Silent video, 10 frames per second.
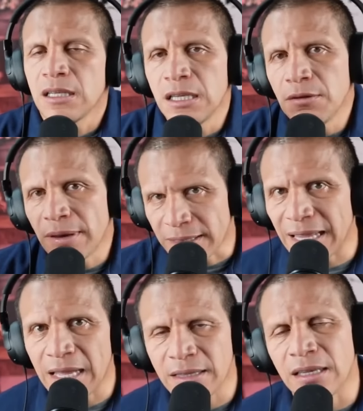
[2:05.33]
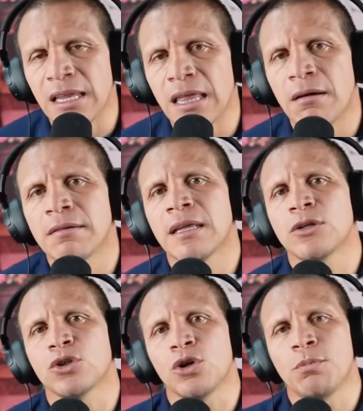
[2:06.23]
libertad le daban a
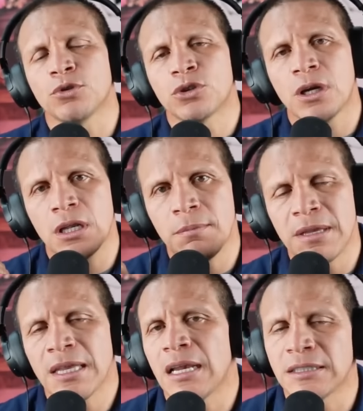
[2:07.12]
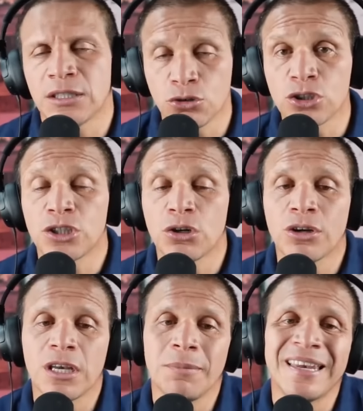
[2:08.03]
los grupos criminales. Ellos hicieron
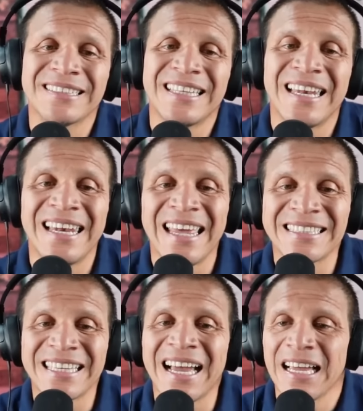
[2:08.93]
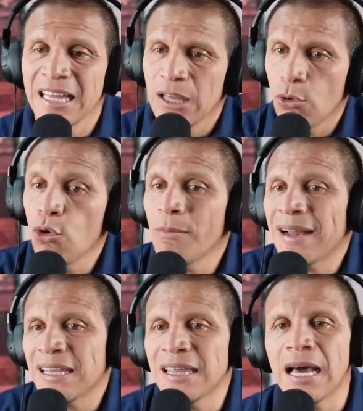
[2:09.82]
crímenes de lesa
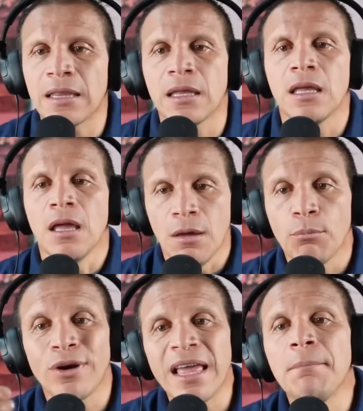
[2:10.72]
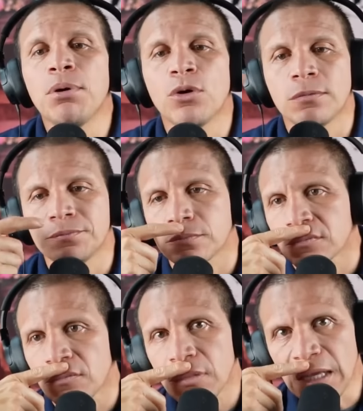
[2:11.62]
humanidad. Por ejemplo,
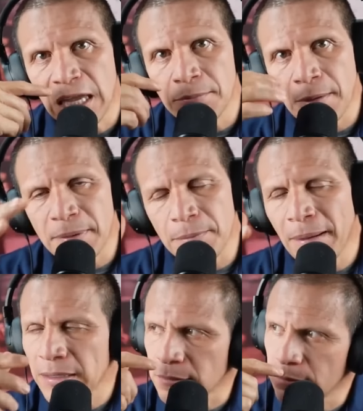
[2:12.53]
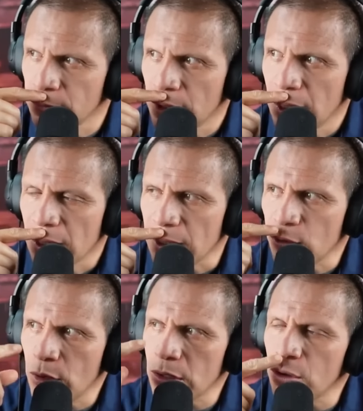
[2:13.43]
en Mapripán,
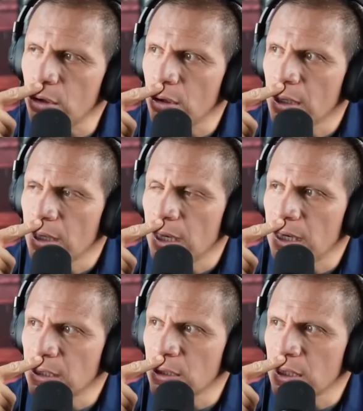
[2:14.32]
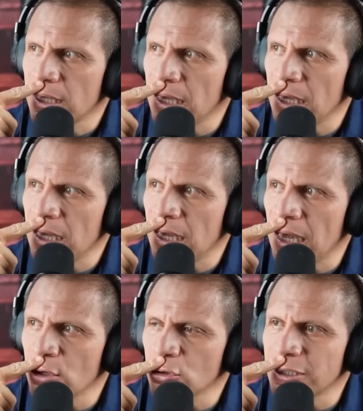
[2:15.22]
recuerdo en la que
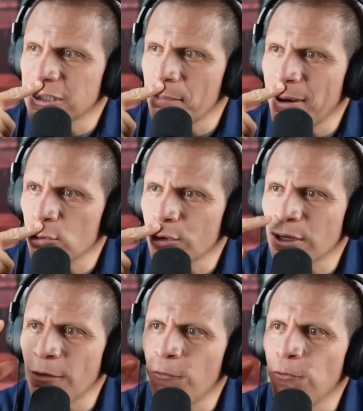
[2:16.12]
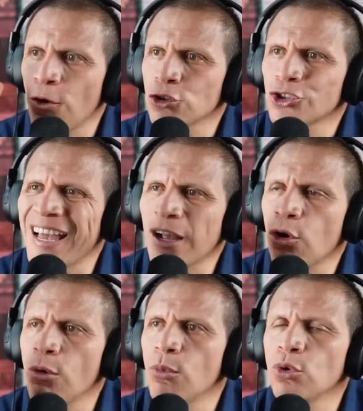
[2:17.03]
ellos destaparon una fosa
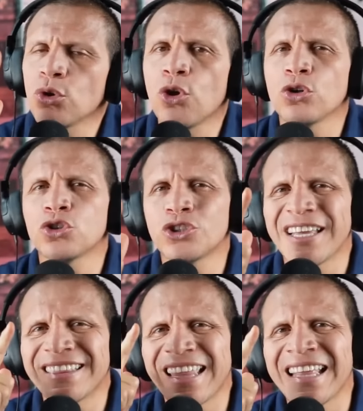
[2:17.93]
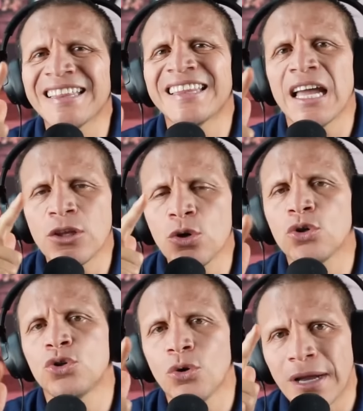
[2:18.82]
común con
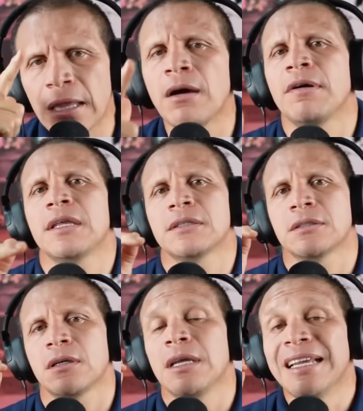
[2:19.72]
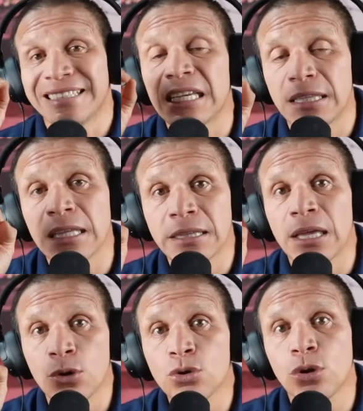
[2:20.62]
78 cadáveres.
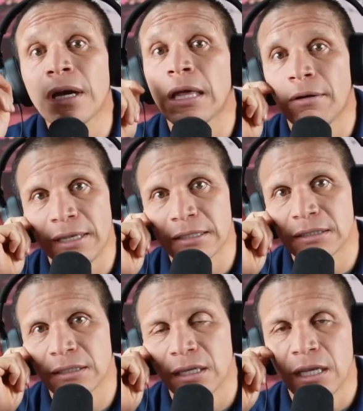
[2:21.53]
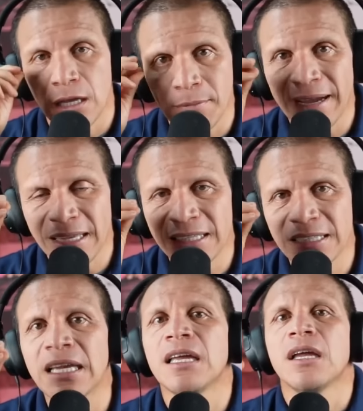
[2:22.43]
78 cadáveres.
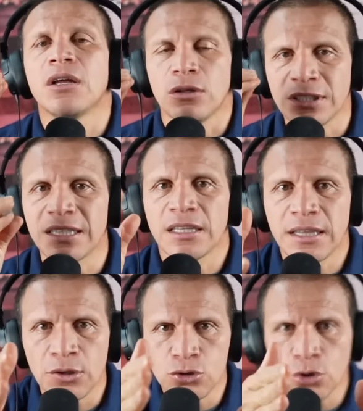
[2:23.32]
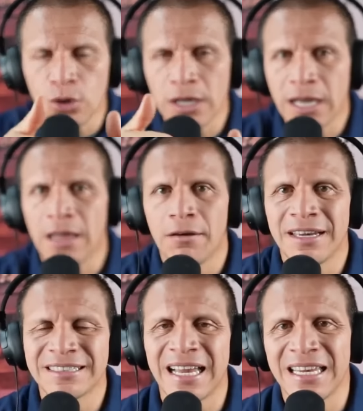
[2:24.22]
Imagínense 78
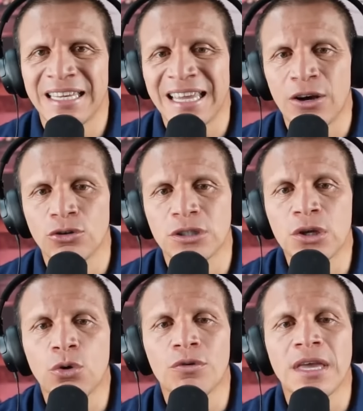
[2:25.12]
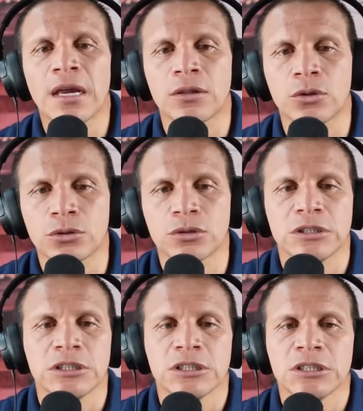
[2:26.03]
cadáveres alineados y
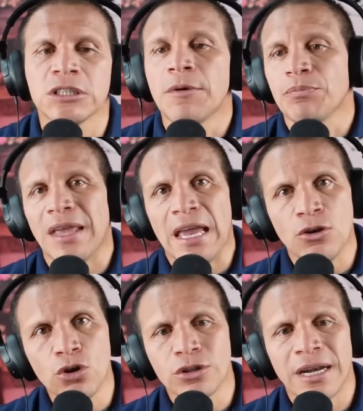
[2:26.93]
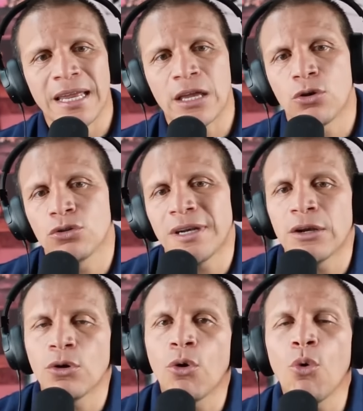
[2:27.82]
cubiertos. En otra
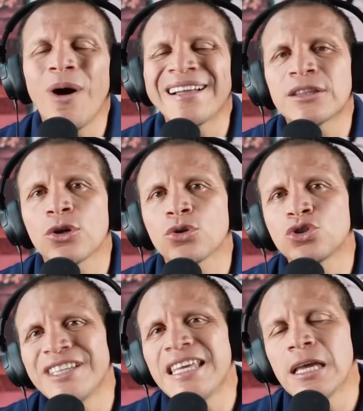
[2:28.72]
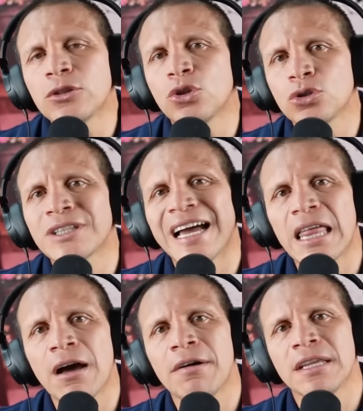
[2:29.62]
encontraron 400
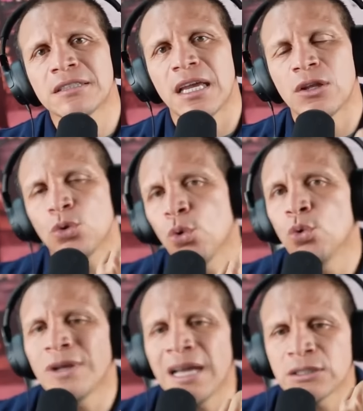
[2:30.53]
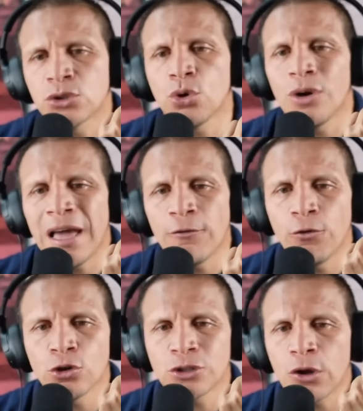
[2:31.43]
cadáveres en una sola
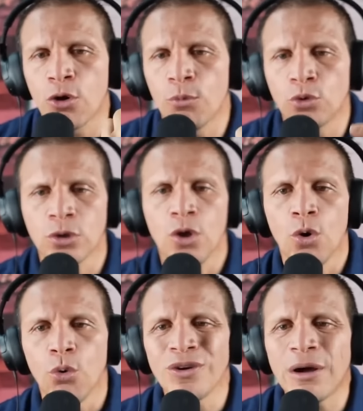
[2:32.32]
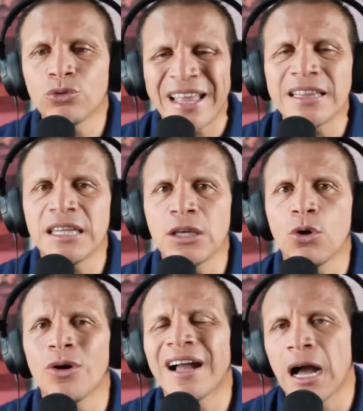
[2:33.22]
fosa común, un
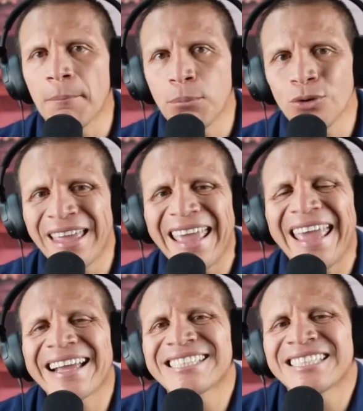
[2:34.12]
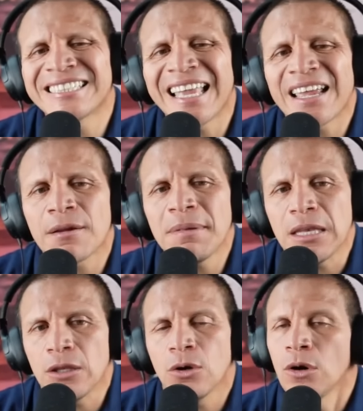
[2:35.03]
auténtico campo de
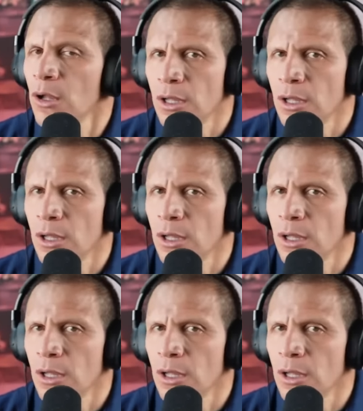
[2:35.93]
exterminio